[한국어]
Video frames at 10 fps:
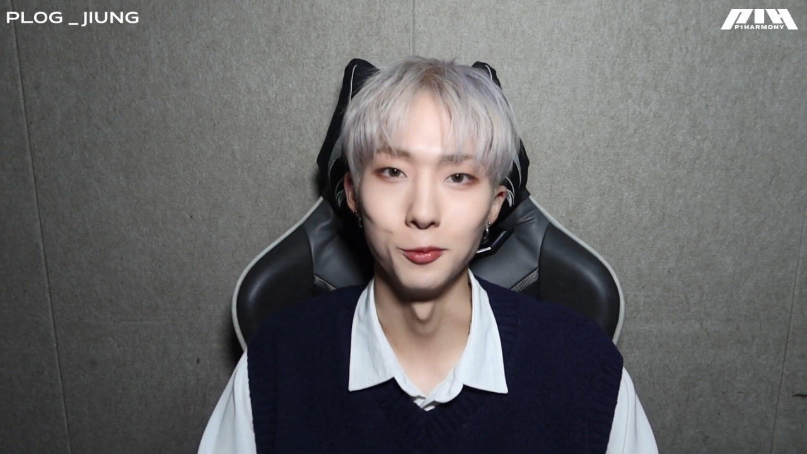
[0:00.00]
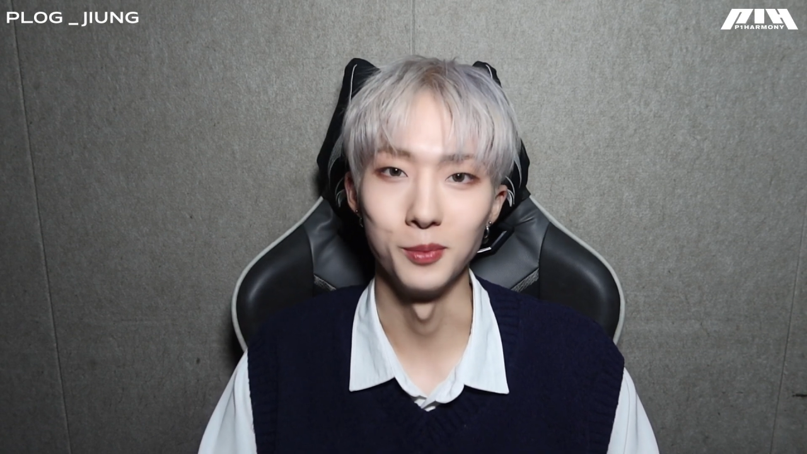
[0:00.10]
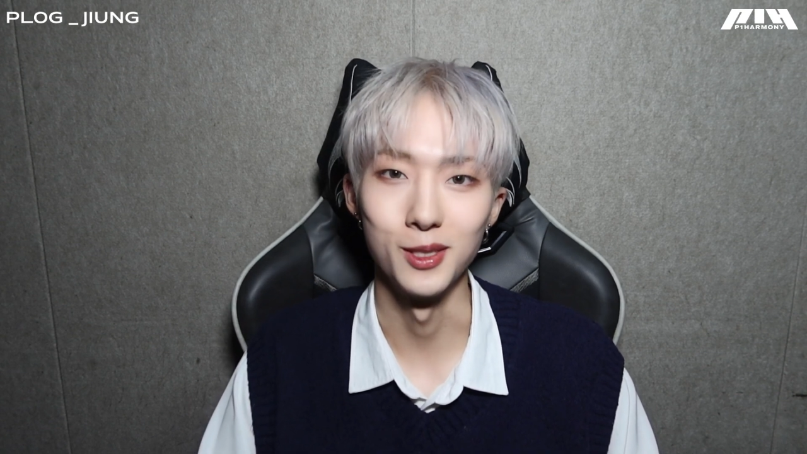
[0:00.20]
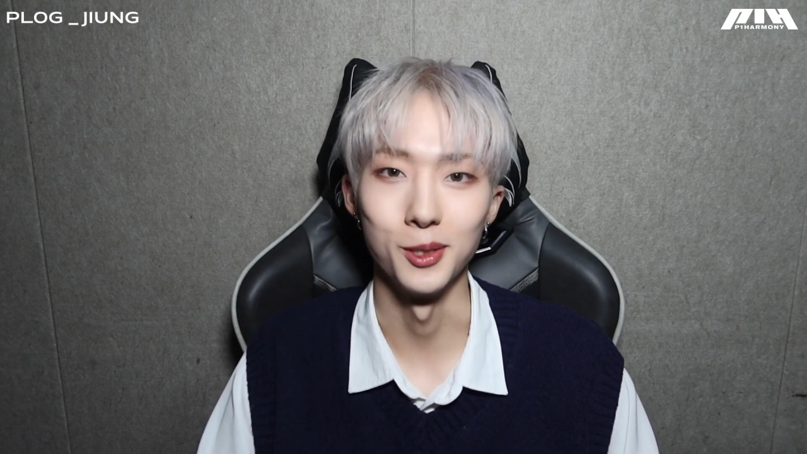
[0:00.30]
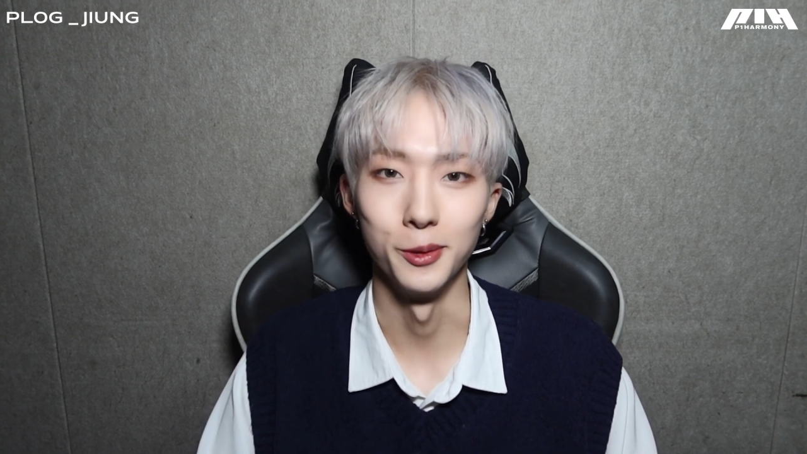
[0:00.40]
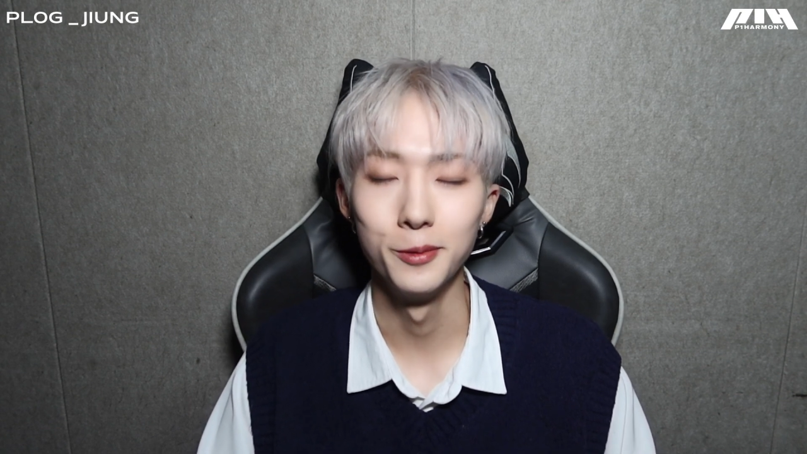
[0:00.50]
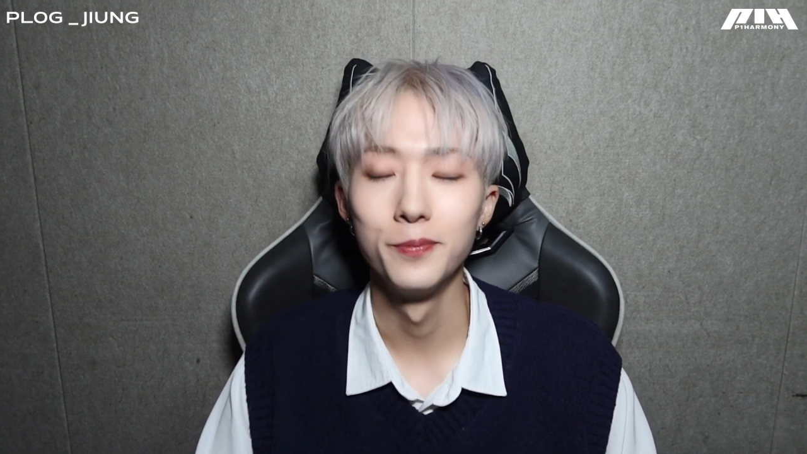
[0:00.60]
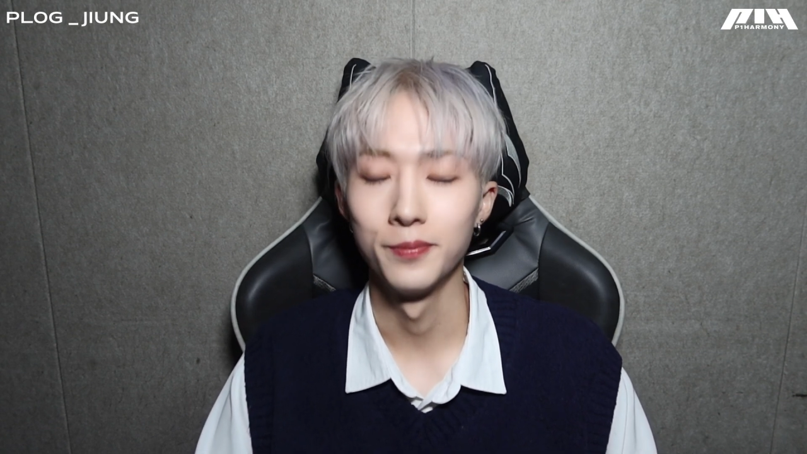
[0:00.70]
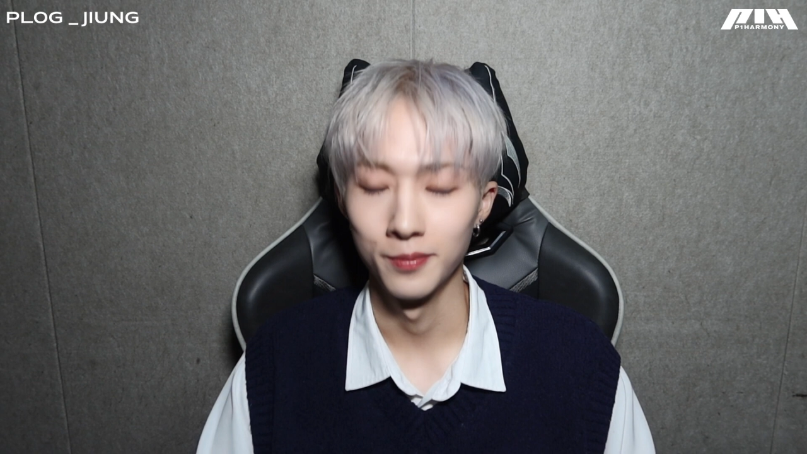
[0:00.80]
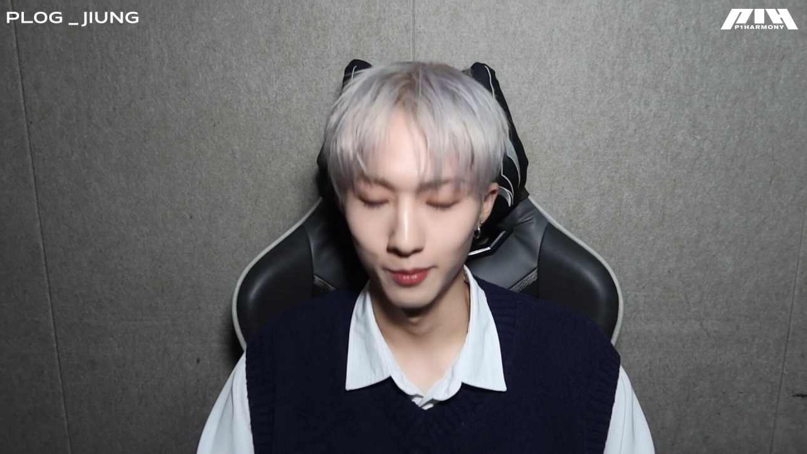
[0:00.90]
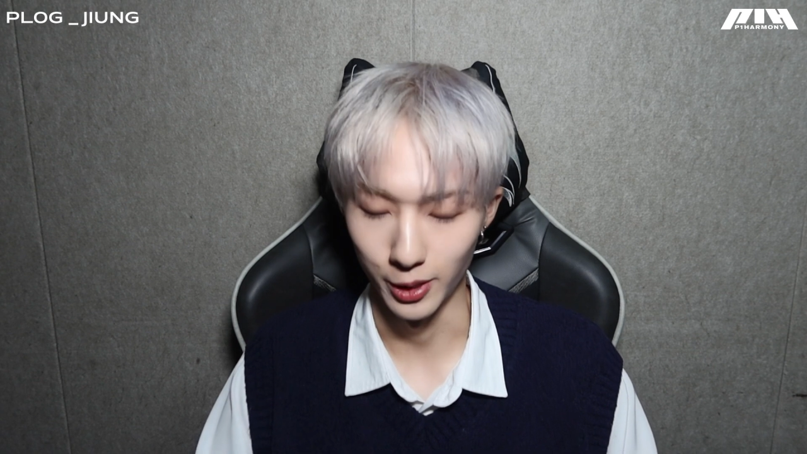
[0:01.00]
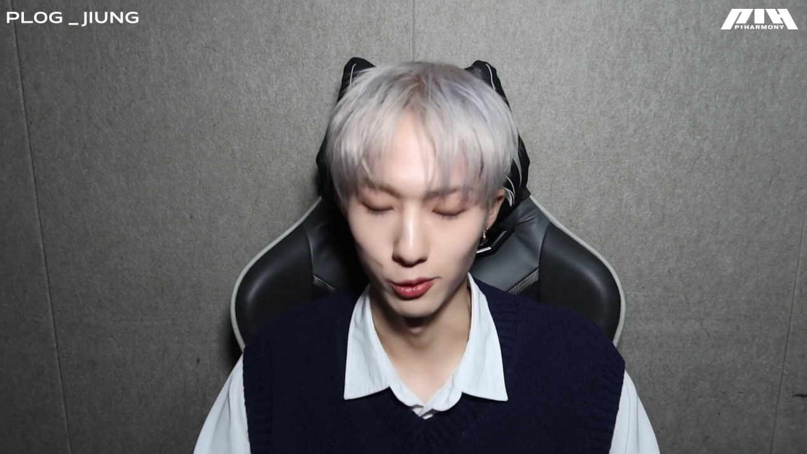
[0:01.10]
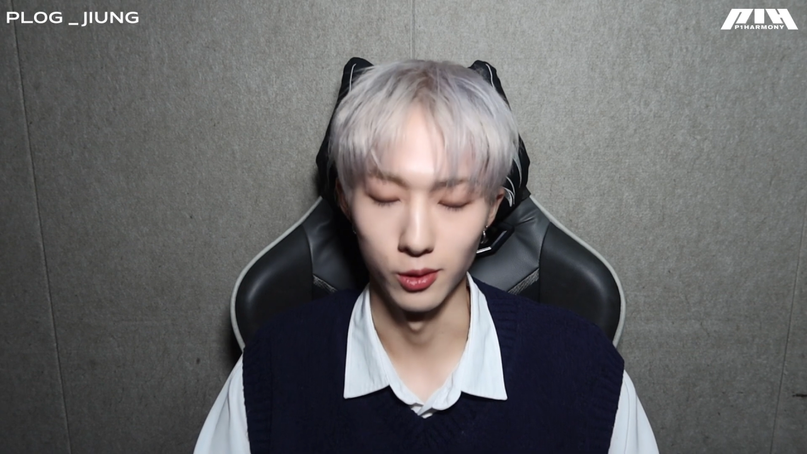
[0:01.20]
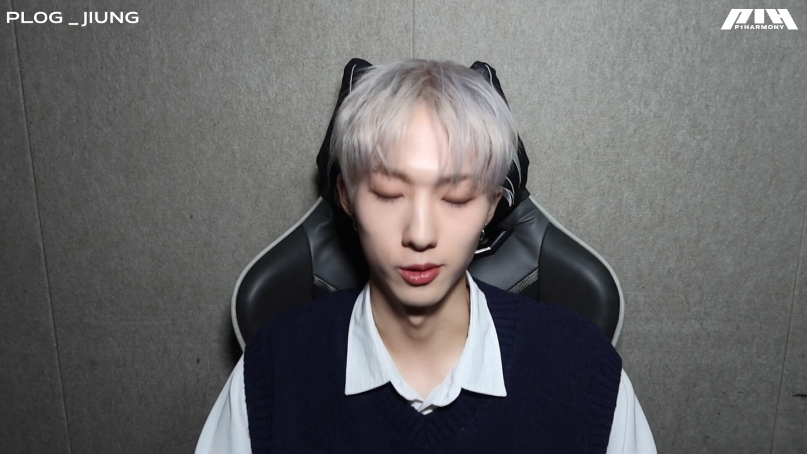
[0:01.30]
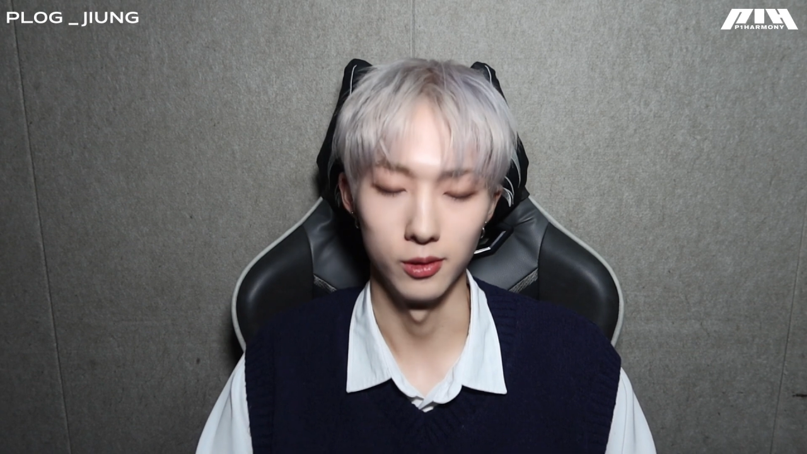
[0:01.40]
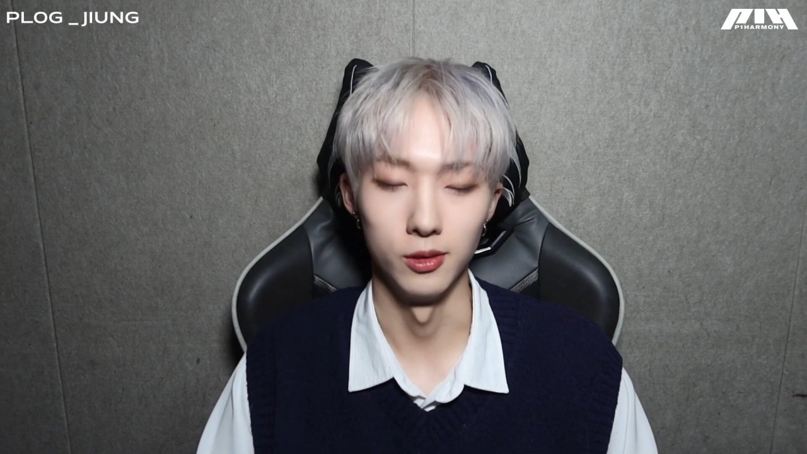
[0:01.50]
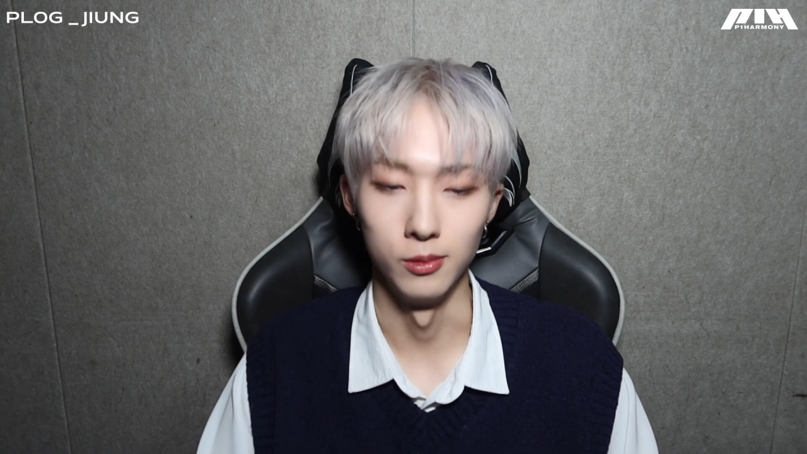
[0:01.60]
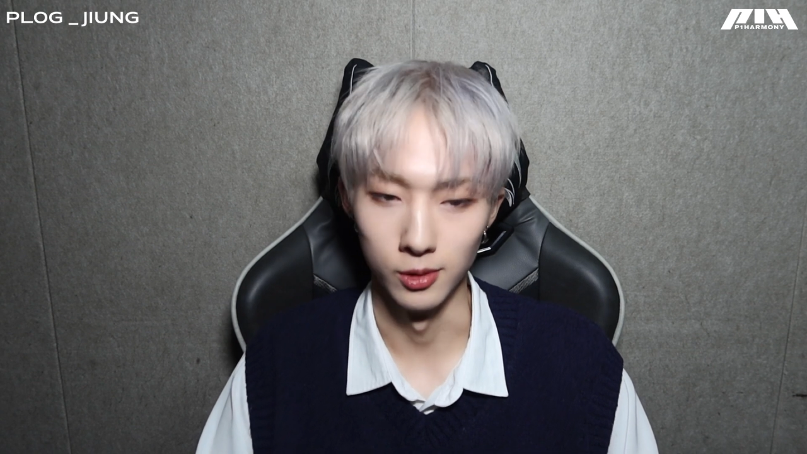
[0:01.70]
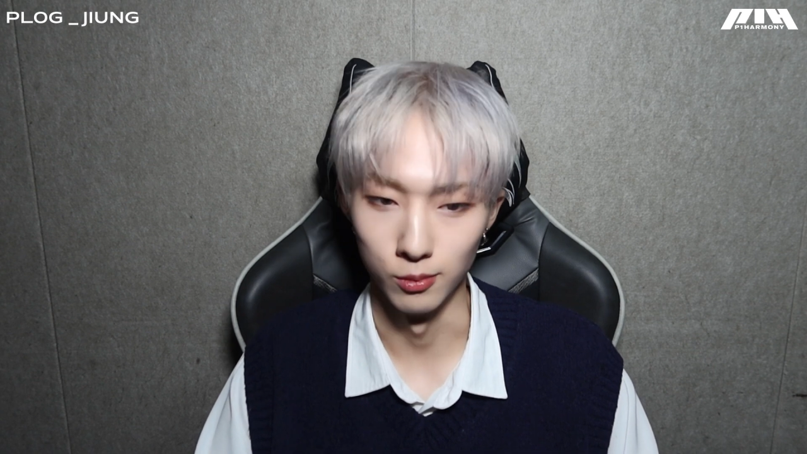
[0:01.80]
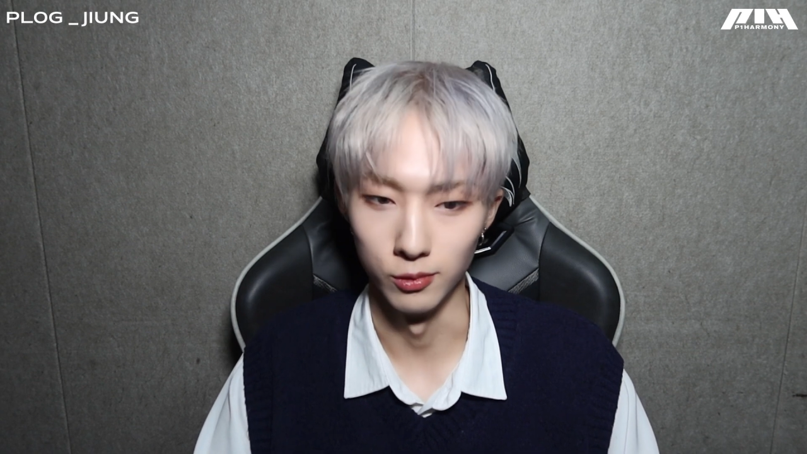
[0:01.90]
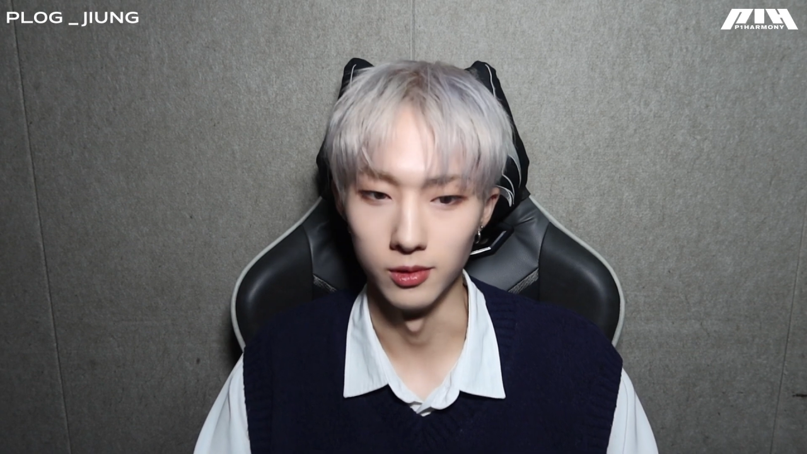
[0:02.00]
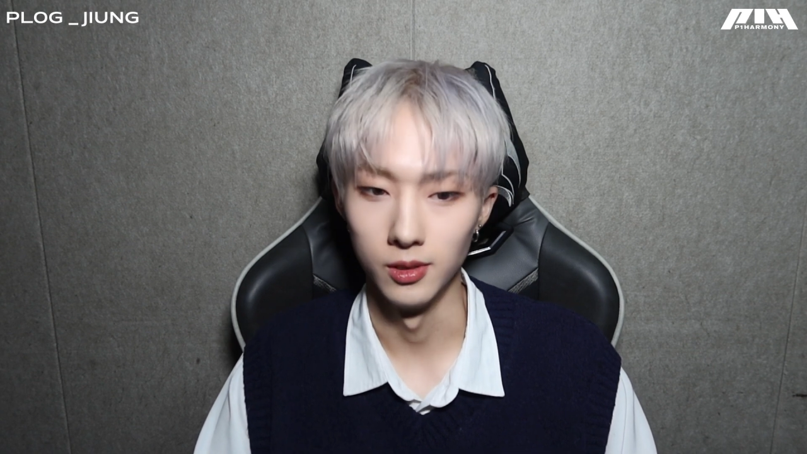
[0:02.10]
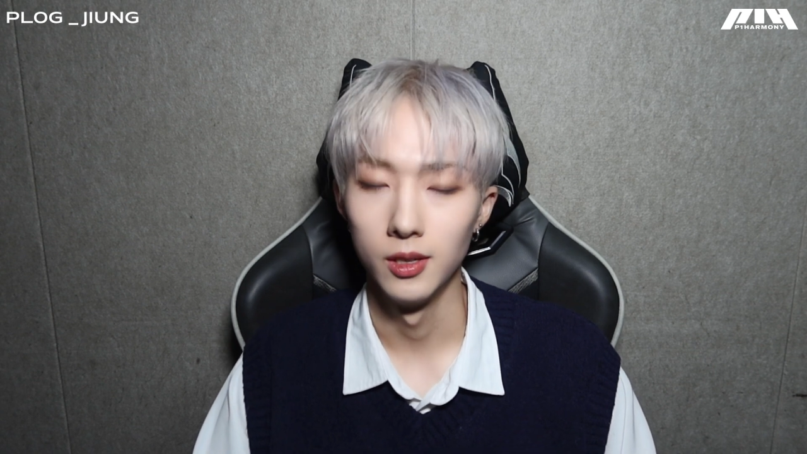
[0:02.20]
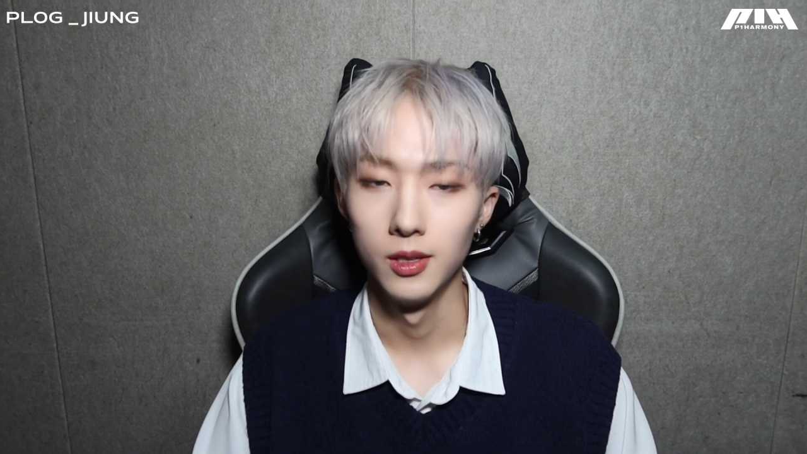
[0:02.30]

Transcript: 눈빛으로 봐주셔서 너무너무